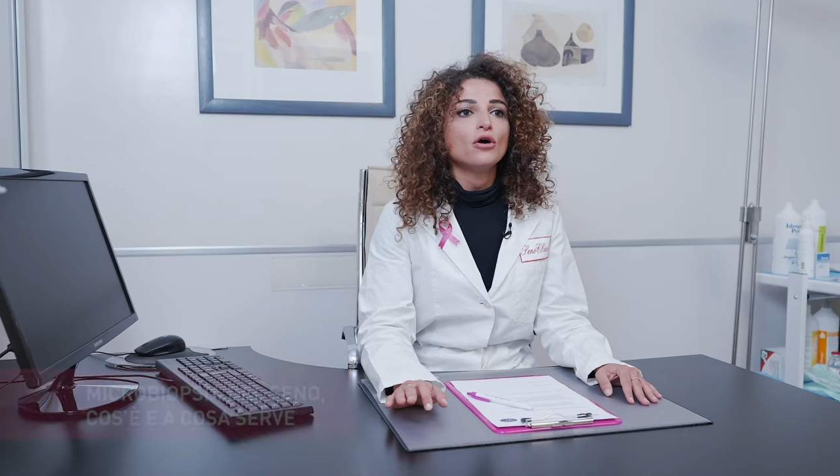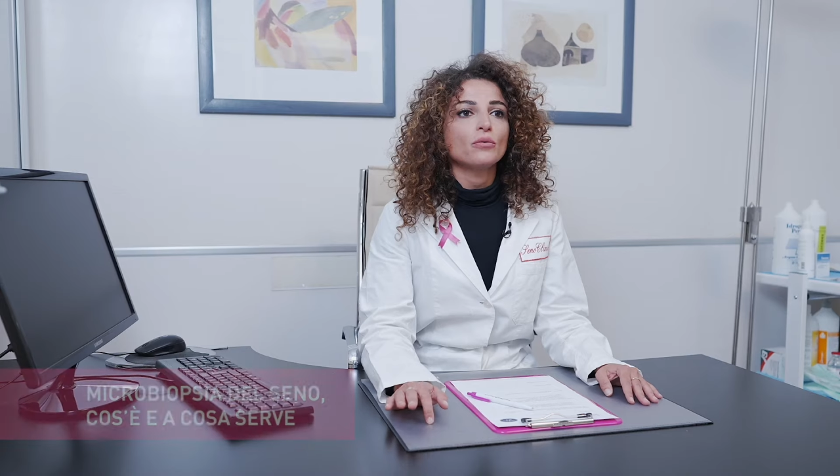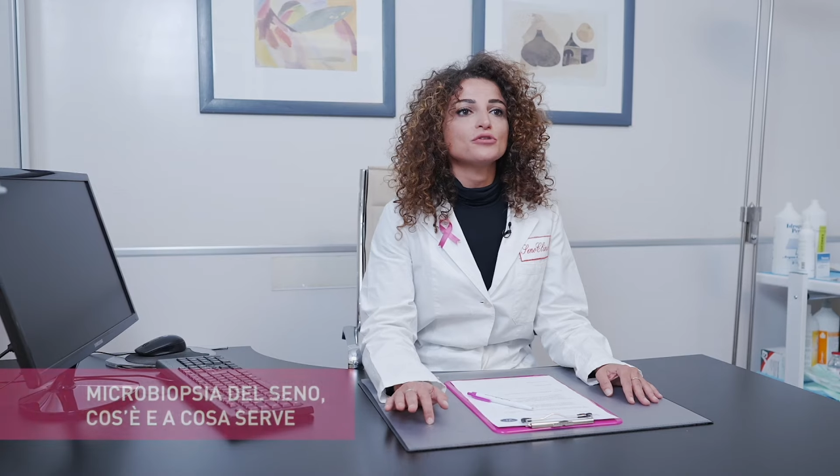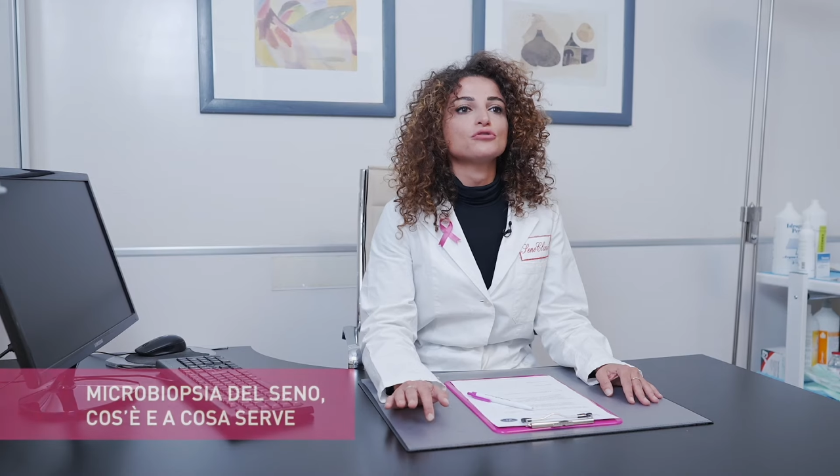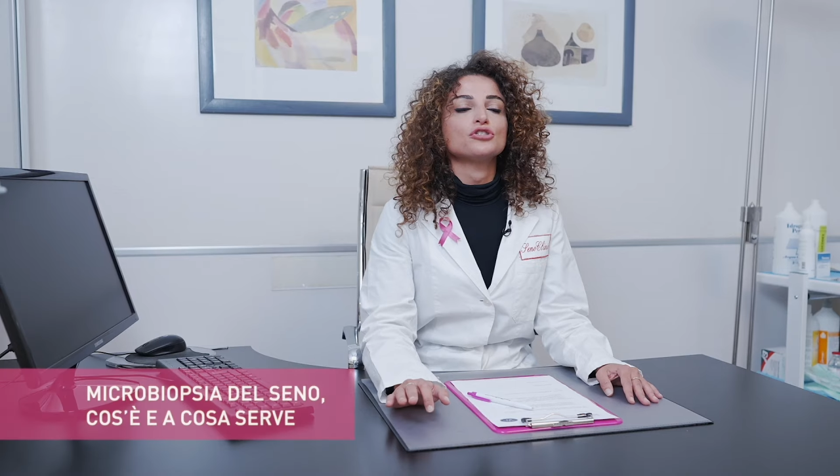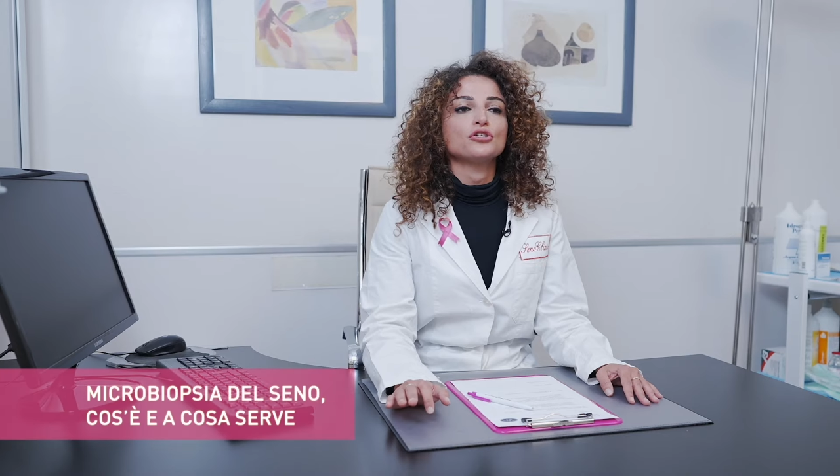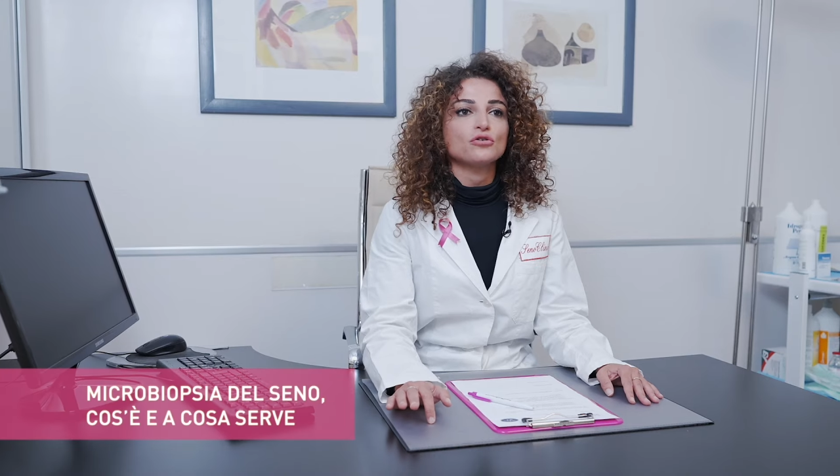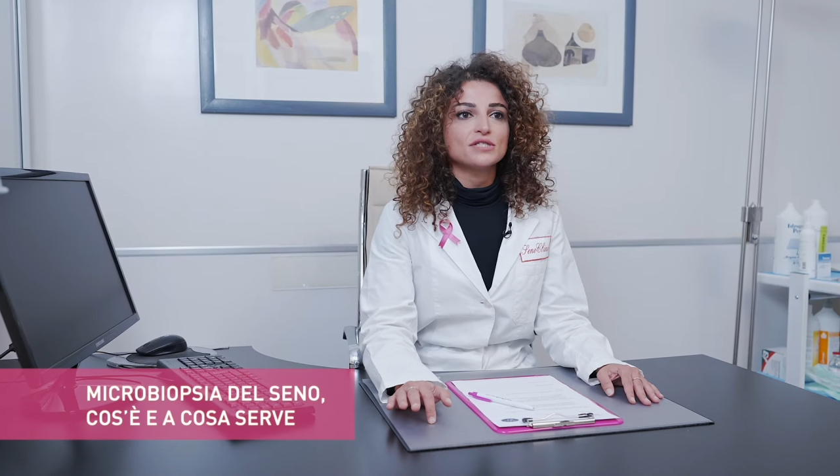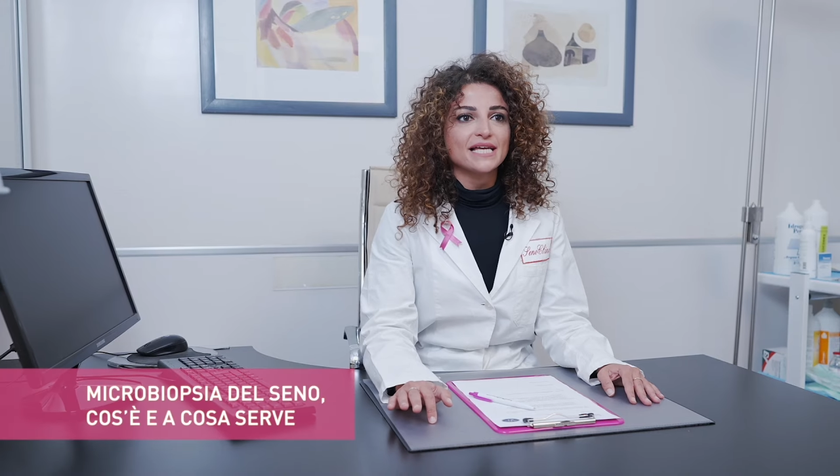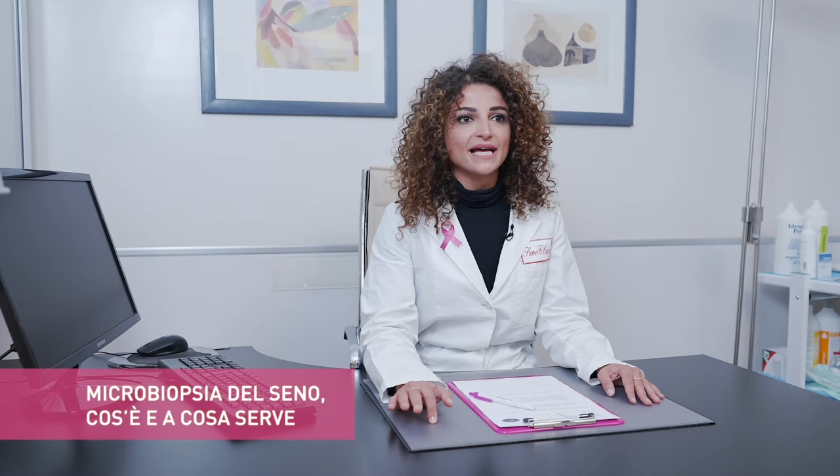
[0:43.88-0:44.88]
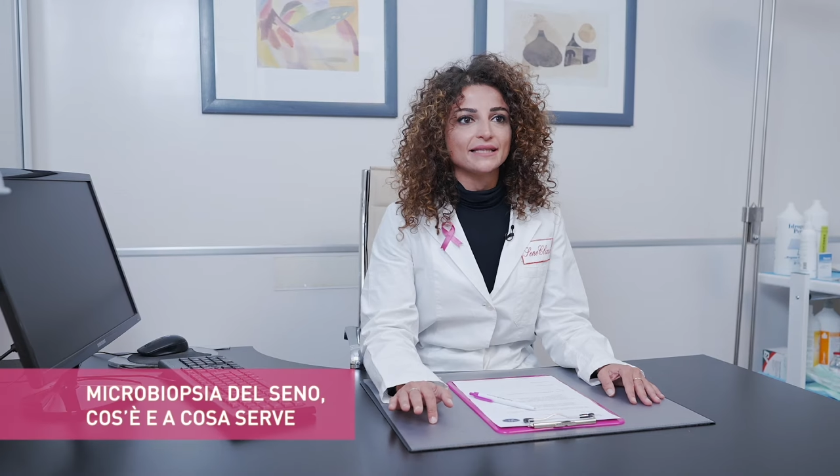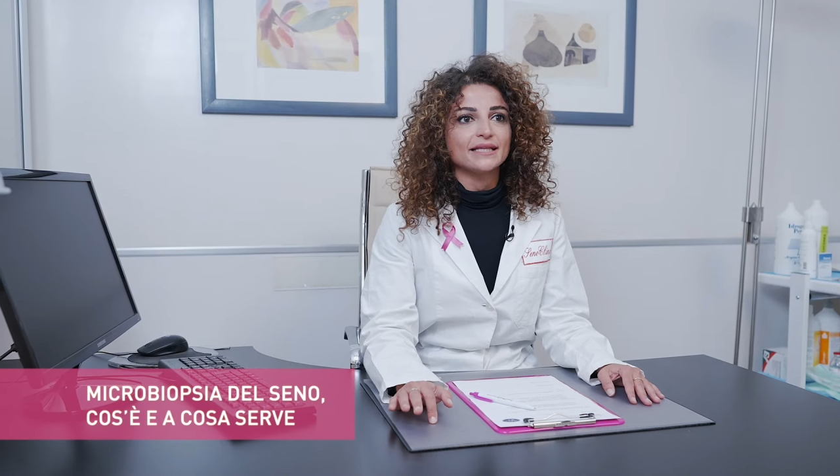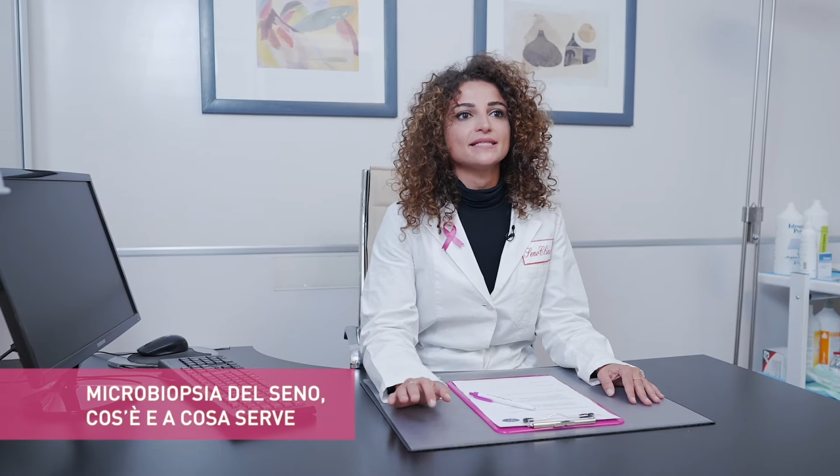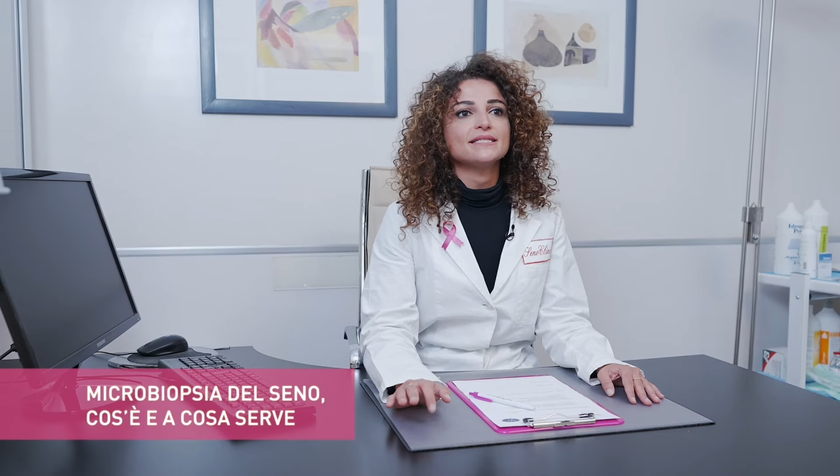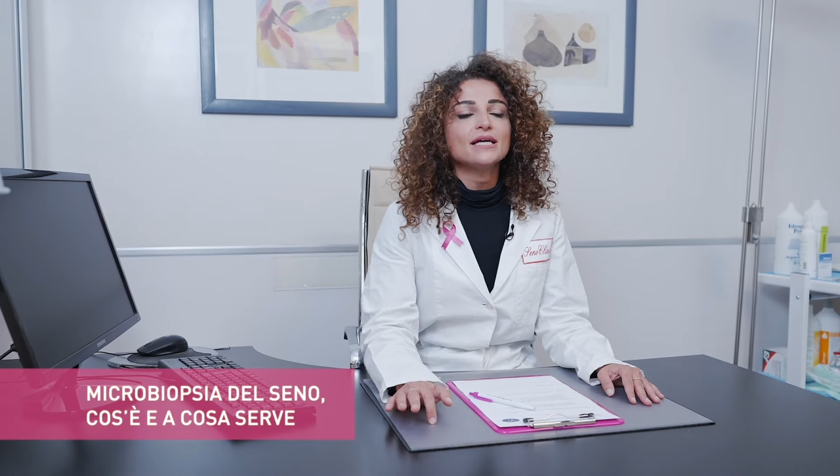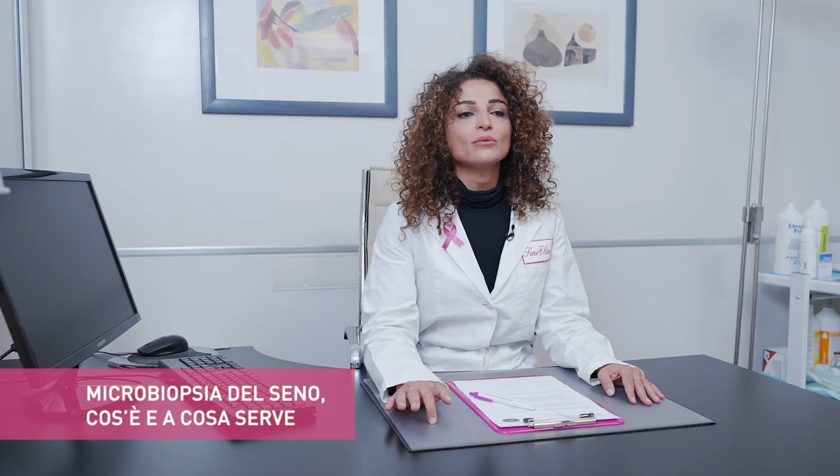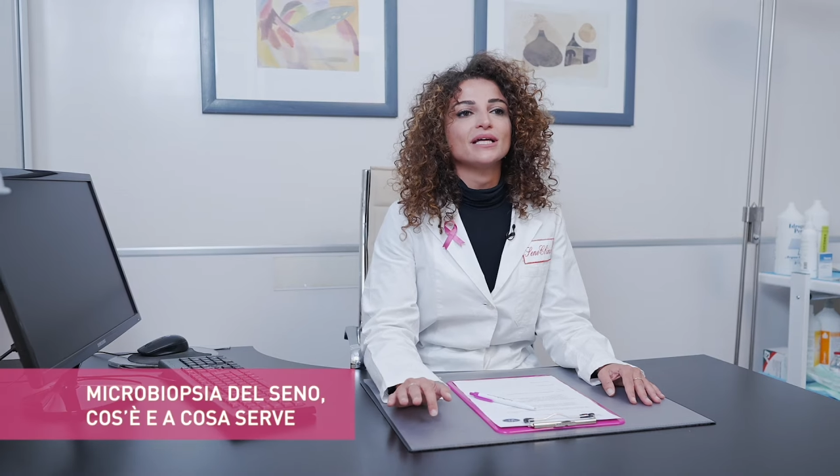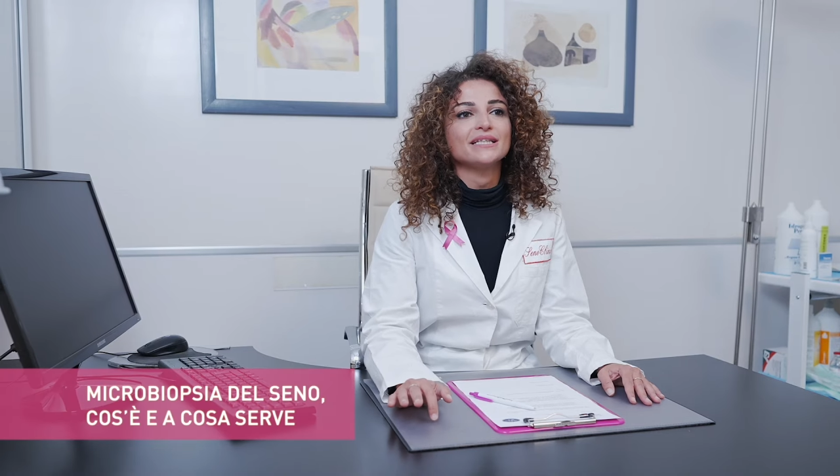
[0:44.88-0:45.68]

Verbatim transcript: Questo ci consente sia una